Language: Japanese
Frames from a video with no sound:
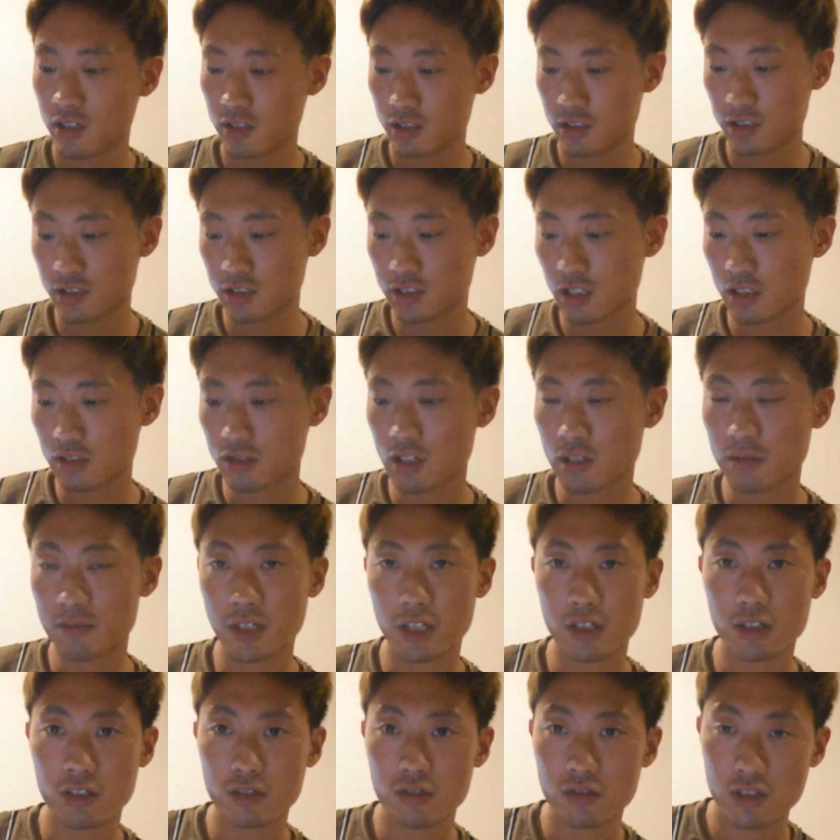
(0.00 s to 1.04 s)
インスタグラム
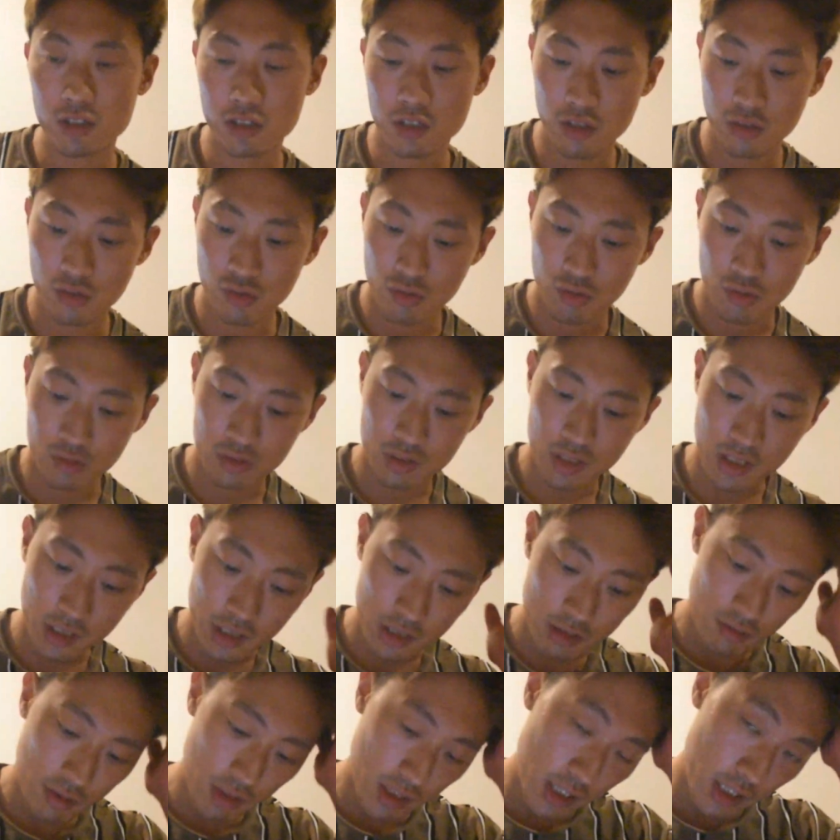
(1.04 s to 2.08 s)
やってるんですけど、最
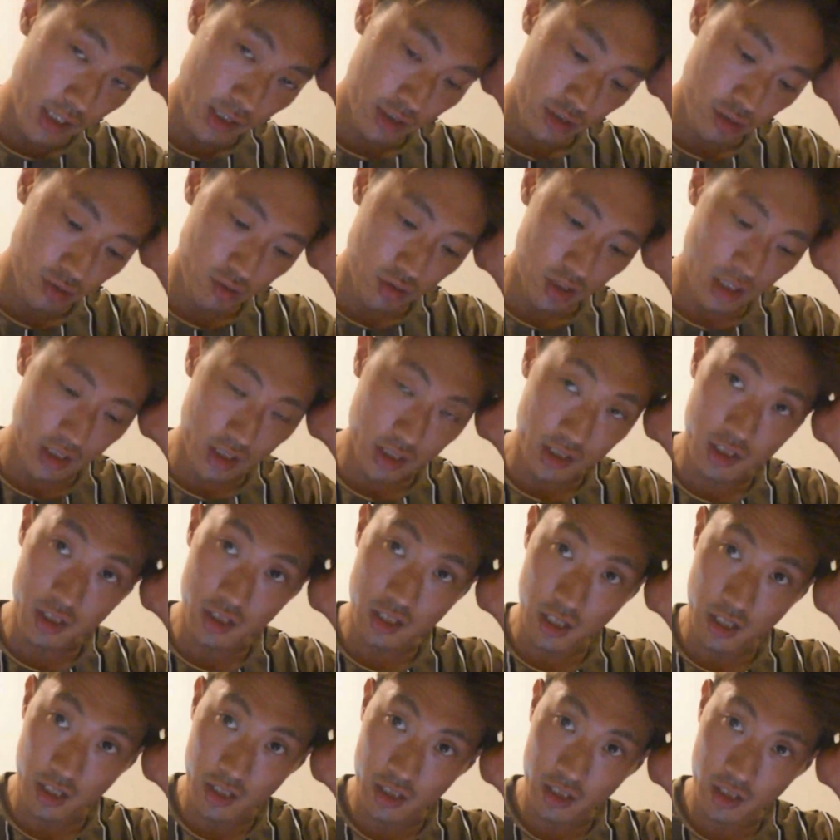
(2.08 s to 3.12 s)
近はね、1週間に1
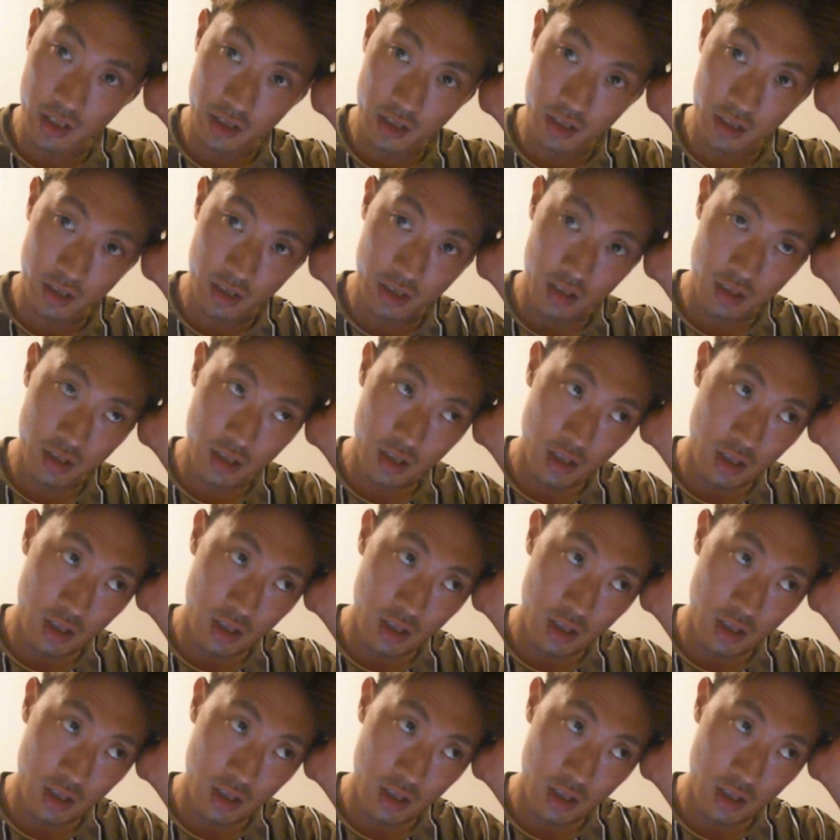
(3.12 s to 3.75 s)
回、